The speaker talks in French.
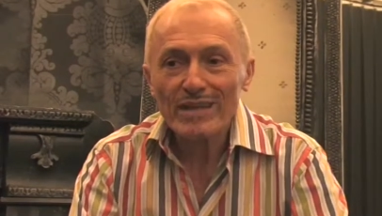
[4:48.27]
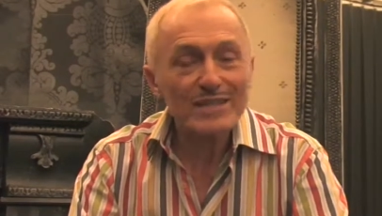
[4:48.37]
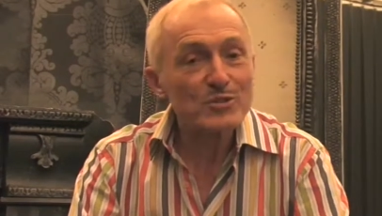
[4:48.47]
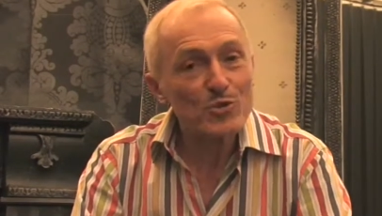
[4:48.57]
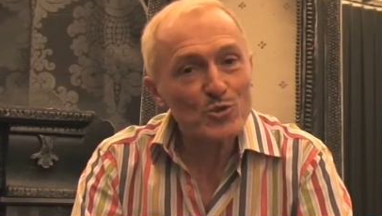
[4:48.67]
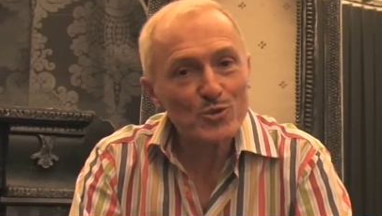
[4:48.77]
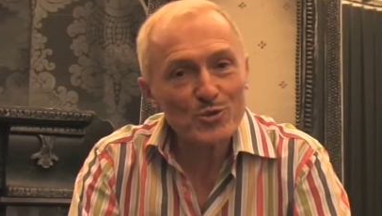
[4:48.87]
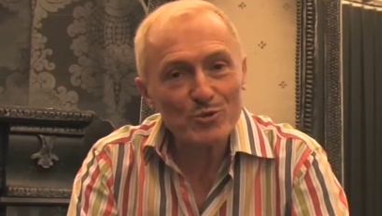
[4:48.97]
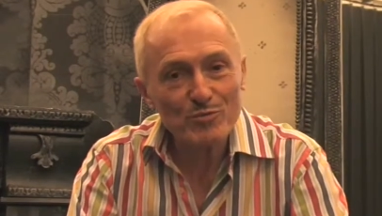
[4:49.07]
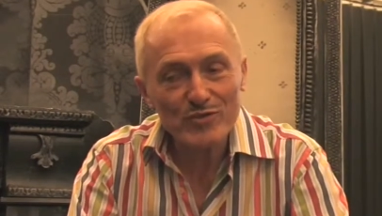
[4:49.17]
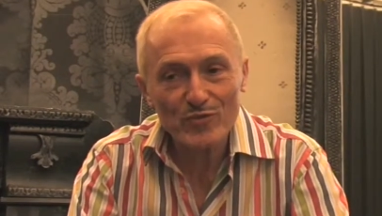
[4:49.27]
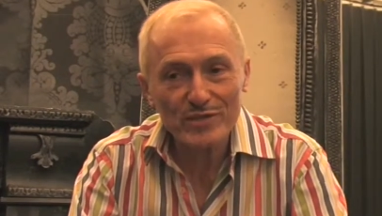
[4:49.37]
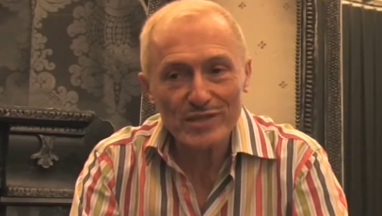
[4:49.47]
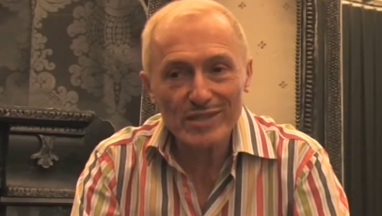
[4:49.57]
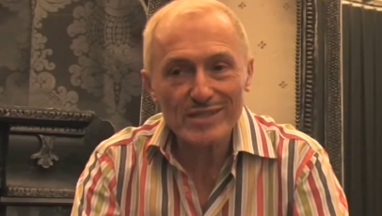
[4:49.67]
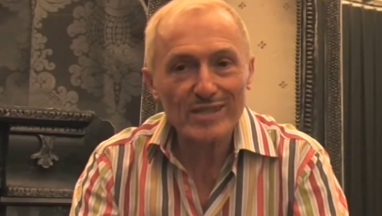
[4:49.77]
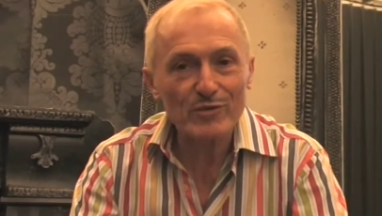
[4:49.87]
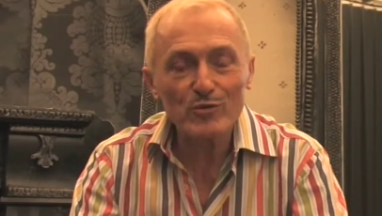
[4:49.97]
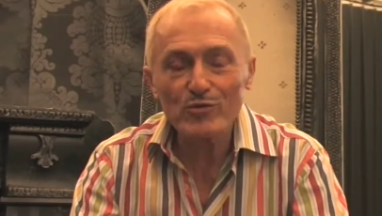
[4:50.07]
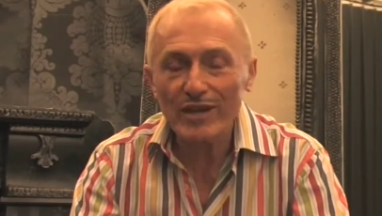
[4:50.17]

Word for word: La seule chose que je puisse vous dire, c'est que nous